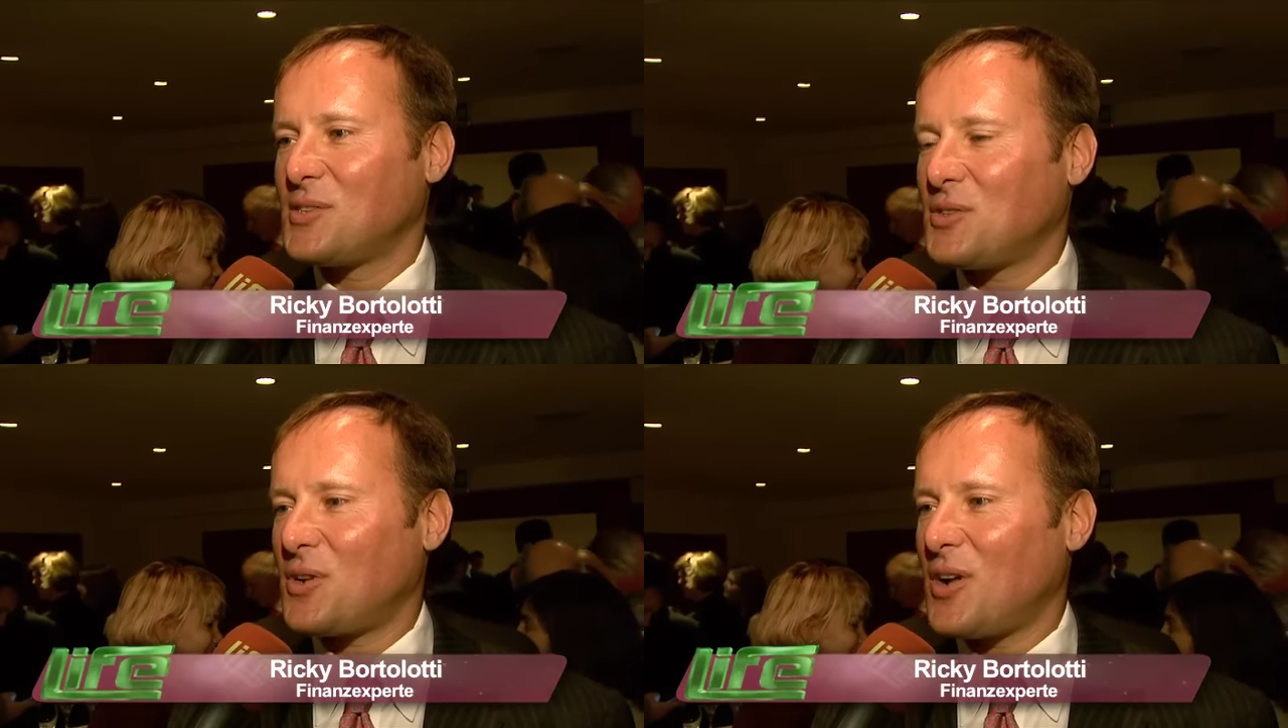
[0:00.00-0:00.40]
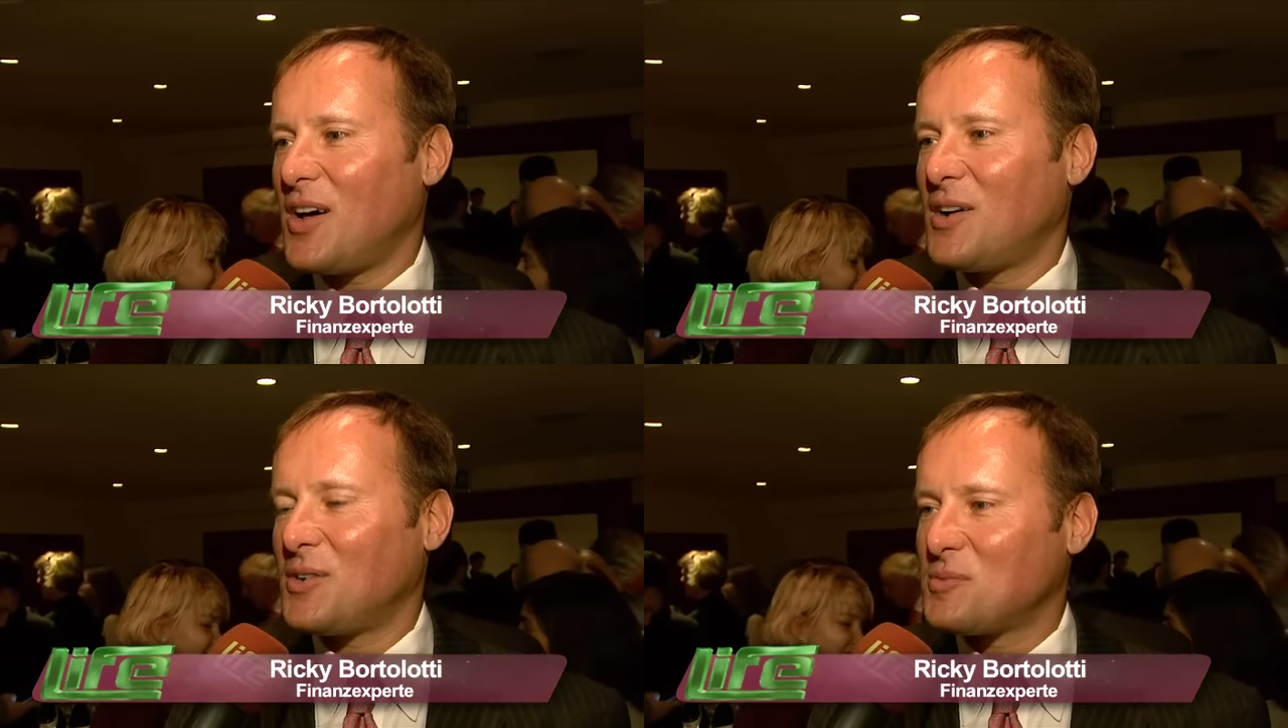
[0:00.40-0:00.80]

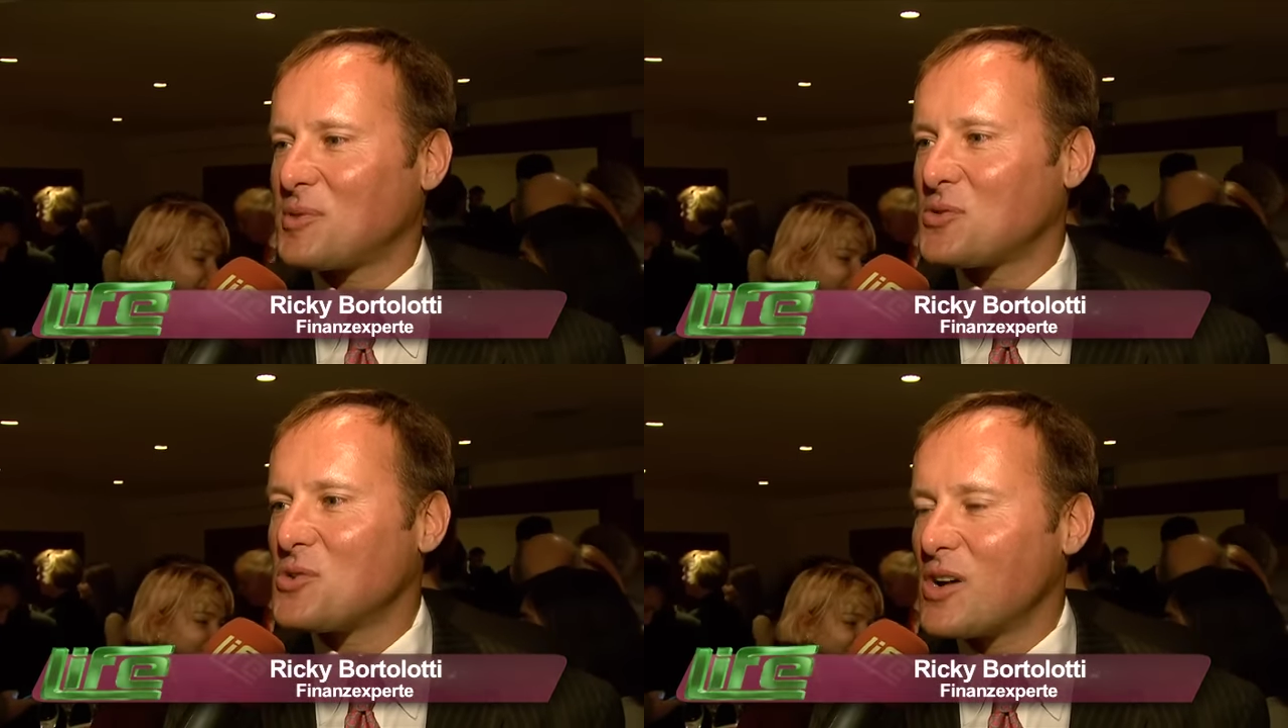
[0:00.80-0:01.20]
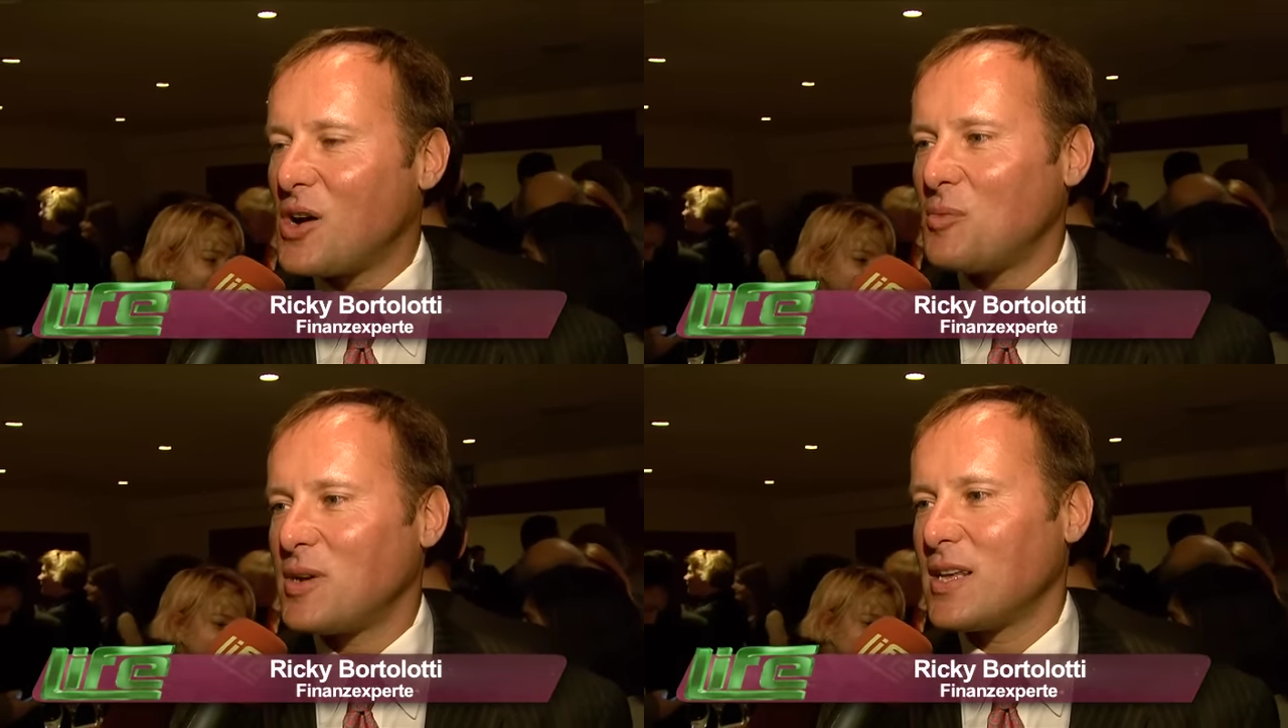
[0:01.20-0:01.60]
Südtiroler uns besuchen
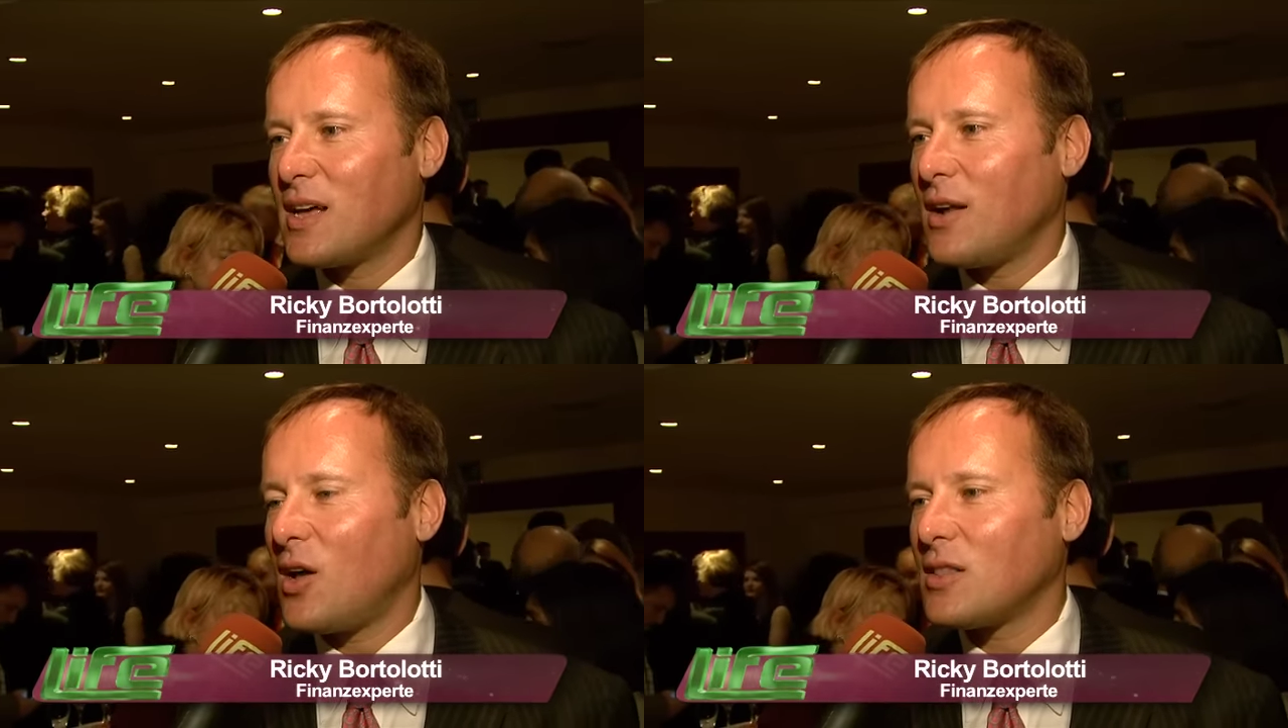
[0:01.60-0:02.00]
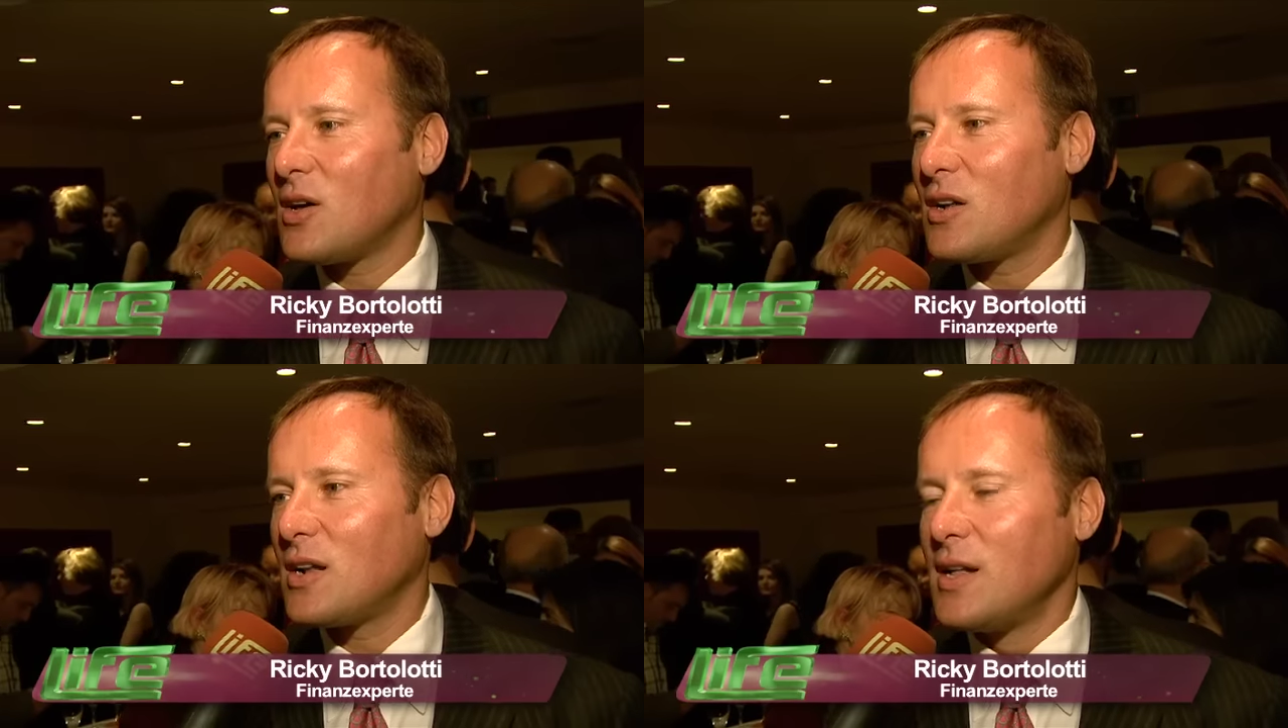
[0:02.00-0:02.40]
kommen hier in
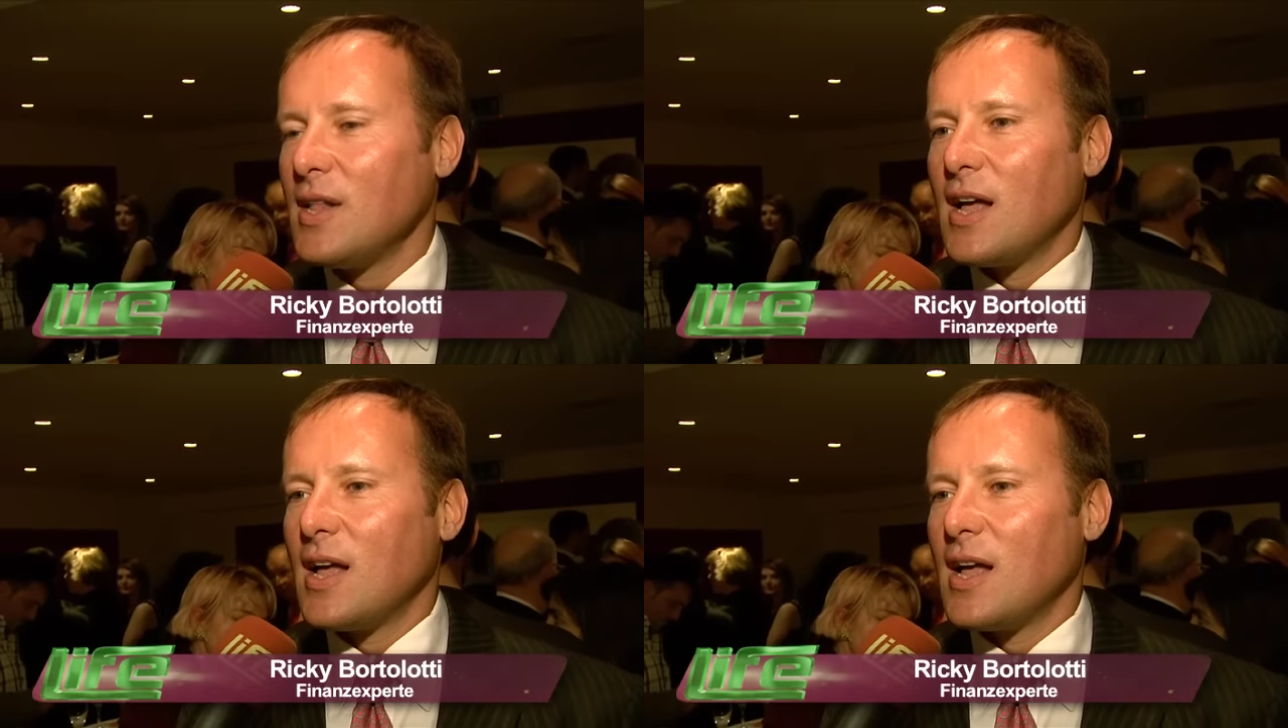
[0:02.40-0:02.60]
London.